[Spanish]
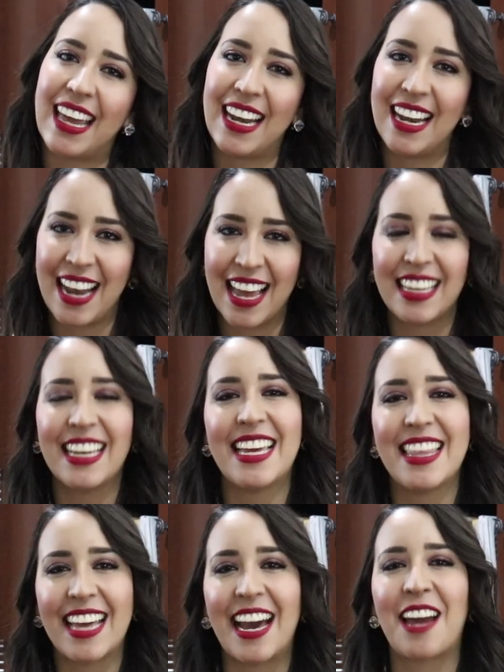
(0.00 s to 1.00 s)
darle like
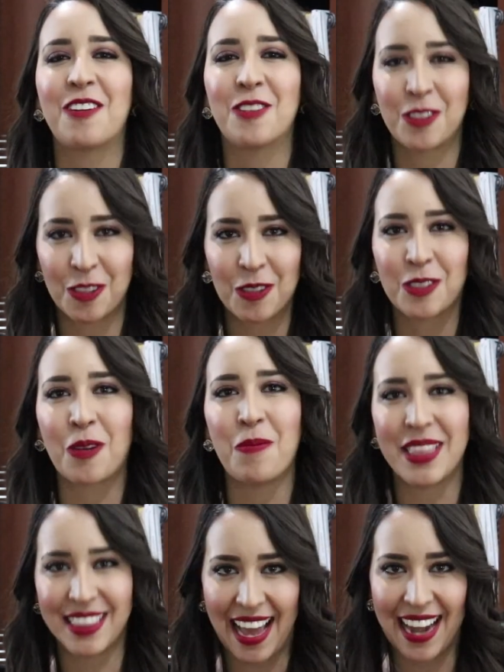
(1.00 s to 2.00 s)
y dejarnos tus
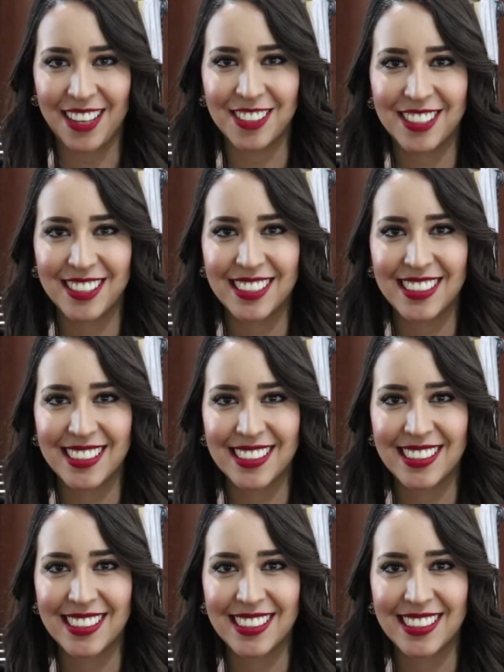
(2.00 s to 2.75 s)
comentarios.